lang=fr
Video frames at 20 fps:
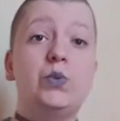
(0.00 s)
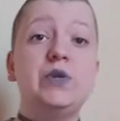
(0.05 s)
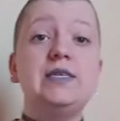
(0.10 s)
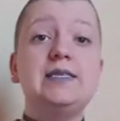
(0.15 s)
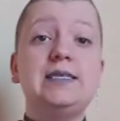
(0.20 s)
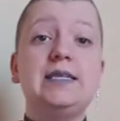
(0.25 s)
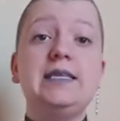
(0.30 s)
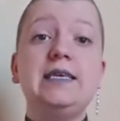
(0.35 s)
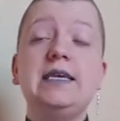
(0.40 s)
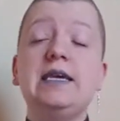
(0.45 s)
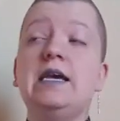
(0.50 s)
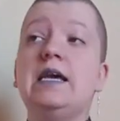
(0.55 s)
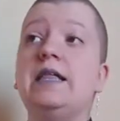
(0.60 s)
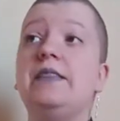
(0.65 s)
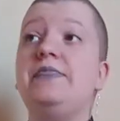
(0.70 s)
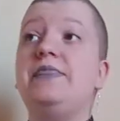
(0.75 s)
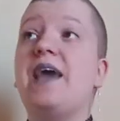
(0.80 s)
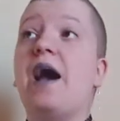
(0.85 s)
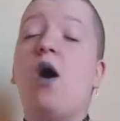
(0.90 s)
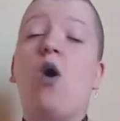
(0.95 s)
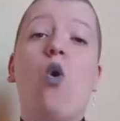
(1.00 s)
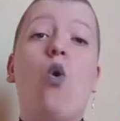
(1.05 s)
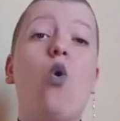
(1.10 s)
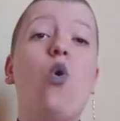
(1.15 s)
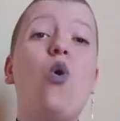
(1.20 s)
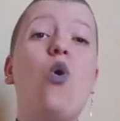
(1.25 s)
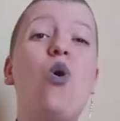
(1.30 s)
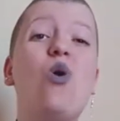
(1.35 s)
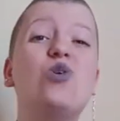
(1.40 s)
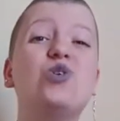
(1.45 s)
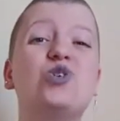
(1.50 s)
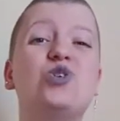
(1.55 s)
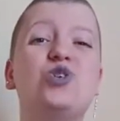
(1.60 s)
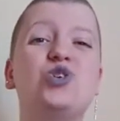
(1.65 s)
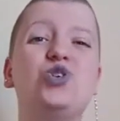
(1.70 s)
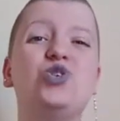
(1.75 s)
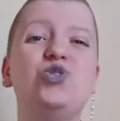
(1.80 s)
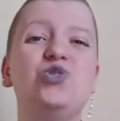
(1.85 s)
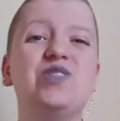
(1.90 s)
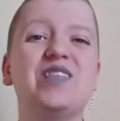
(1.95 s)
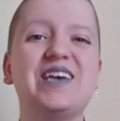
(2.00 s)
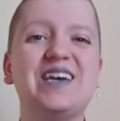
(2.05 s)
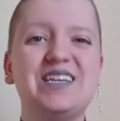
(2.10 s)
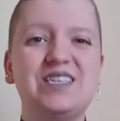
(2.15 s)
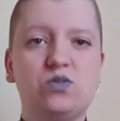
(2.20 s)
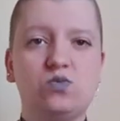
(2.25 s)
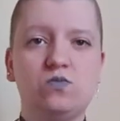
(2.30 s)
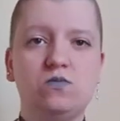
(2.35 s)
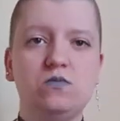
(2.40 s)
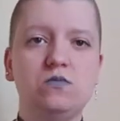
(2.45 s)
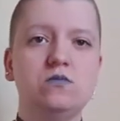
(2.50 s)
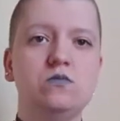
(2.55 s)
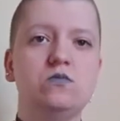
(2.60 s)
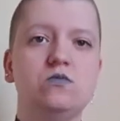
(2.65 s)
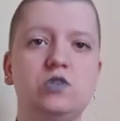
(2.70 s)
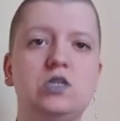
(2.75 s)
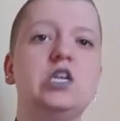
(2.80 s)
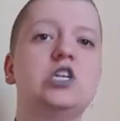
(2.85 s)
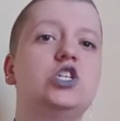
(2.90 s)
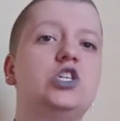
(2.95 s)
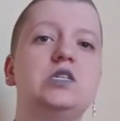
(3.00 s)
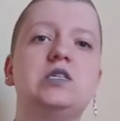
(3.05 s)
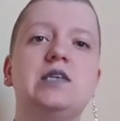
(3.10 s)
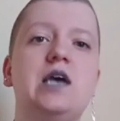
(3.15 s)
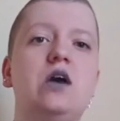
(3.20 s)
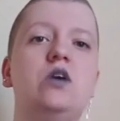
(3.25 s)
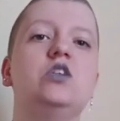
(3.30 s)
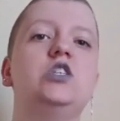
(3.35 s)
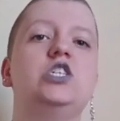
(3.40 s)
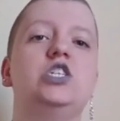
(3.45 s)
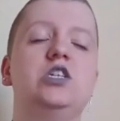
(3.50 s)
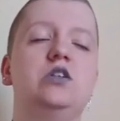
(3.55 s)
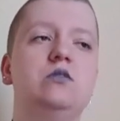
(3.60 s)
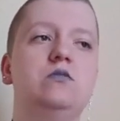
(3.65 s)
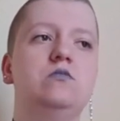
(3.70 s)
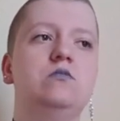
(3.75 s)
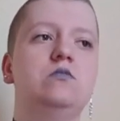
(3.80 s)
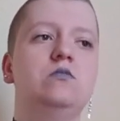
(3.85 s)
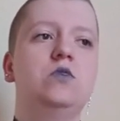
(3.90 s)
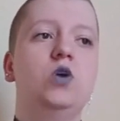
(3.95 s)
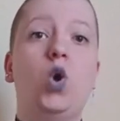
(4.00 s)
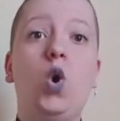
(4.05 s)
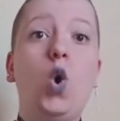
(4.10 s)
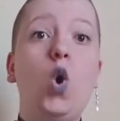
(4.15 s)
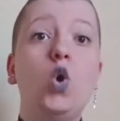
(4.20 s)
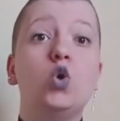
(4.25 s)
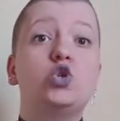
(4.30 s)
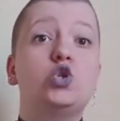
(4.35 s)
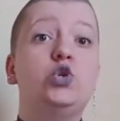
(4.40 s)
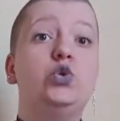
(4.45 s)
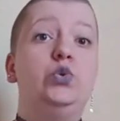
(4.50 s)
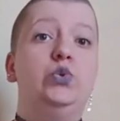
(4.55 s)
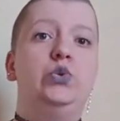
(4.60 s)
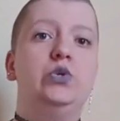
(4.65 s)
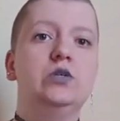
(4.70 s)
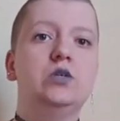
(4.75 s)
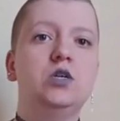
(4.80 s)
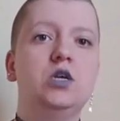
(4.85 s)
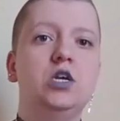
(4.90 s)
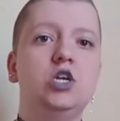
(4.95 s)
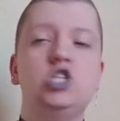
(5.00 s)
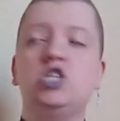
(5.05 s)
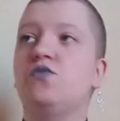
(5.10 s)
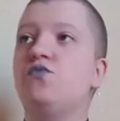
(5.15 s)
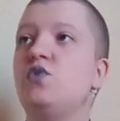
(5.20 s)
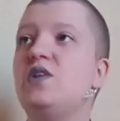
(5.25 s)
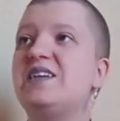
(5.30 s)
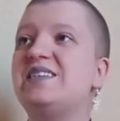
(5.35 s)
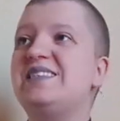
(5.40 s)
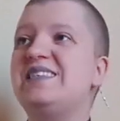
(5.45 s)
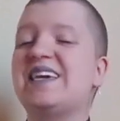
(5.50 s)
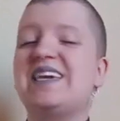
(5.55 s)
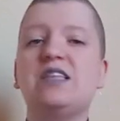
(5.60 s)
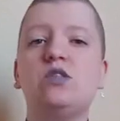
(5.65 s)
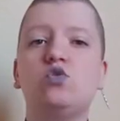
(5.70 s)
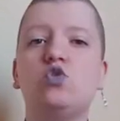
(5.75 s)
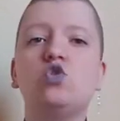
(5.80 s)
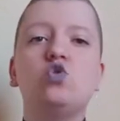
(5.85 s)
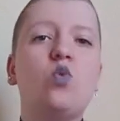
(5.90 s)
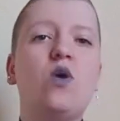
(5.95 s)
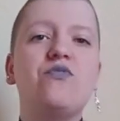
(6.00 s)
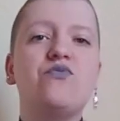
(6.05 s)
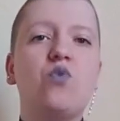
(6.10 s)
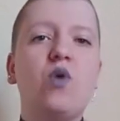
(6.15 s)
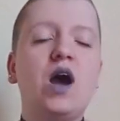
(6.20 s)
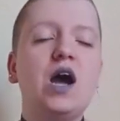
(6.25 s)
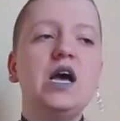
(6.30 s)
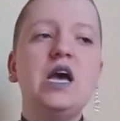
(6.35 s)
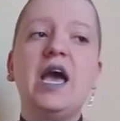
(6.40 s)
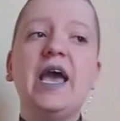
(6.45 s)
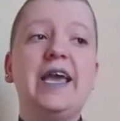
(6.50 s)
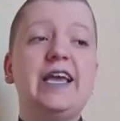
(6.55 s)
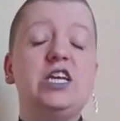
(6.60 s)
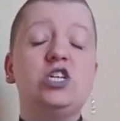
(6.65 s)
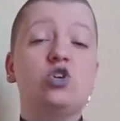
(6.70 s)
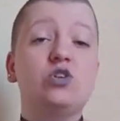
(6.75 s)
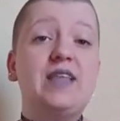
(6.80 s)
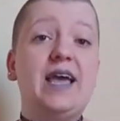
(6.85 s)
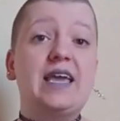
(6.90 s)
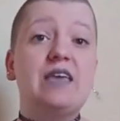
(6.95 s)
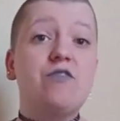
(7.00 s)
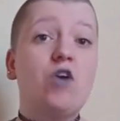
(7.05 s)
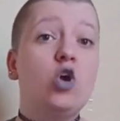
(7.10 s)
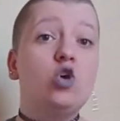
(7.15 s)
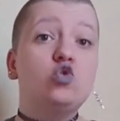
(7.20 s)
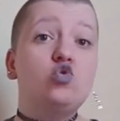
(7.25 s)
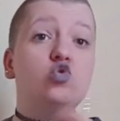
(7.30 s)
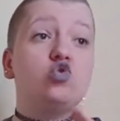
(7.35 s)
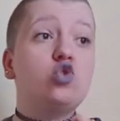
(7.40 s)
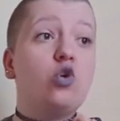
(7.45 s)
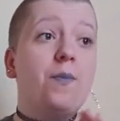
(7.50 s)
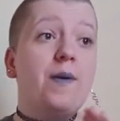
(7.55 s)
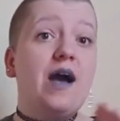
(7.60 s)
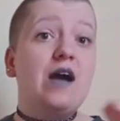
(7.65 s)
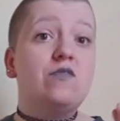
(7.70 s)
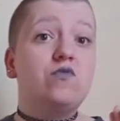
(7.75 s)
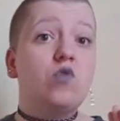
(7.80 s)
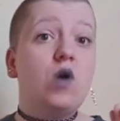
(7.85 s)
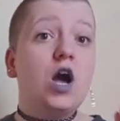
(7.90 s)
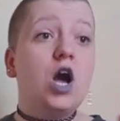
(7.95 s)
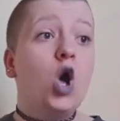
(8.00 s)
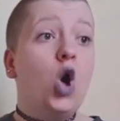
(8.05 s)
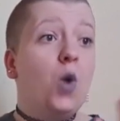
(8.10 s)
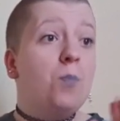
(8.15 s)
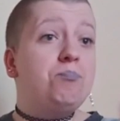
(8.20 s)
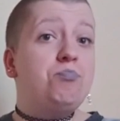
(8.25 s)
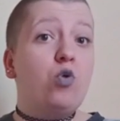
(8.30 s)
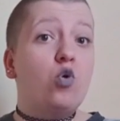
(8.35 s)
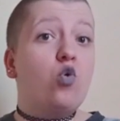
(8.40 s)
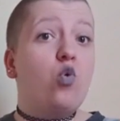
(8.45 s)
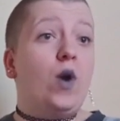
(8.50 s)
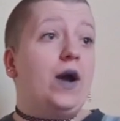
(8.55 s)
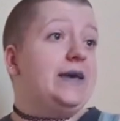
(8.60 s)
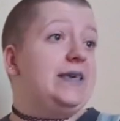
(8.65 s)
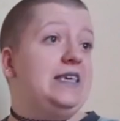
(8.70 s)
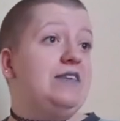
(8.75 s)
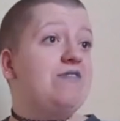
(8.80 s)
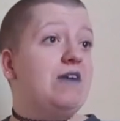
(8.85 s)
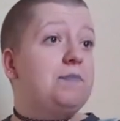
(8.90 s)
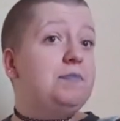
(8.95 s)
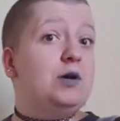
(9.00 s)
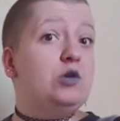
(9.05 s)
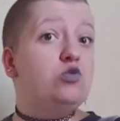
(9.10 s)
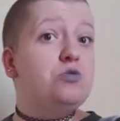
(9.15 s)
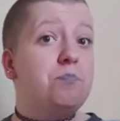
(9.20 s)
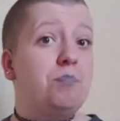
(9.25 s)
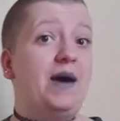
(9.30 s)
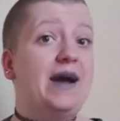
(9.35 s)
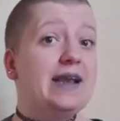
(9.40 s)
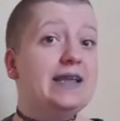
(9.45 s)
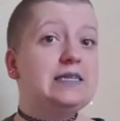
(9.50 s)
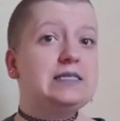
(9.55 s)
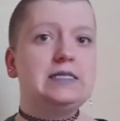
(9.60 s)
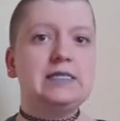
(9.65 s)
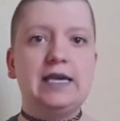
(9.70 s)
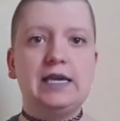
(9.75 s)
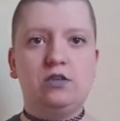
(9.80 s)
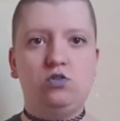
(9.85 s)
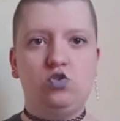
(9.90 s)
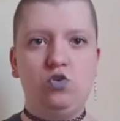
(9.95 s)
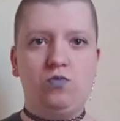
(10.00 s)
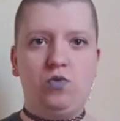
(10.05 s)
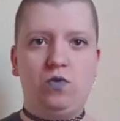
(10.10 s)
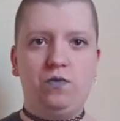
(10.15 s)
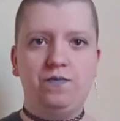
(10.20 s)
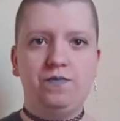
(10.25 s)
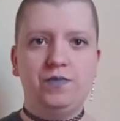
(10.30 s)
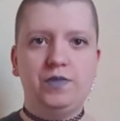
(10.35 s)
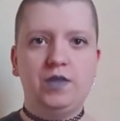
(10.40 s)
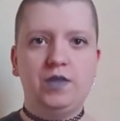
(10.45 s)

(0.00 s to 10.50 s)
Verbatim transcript: Wesley n'a aucune raison de cacher ça à Angel. Aucune. J'ai vu la série deux, trois fois et je n'arrive toujours pas à voir pourquoi il va pas lui parler directement.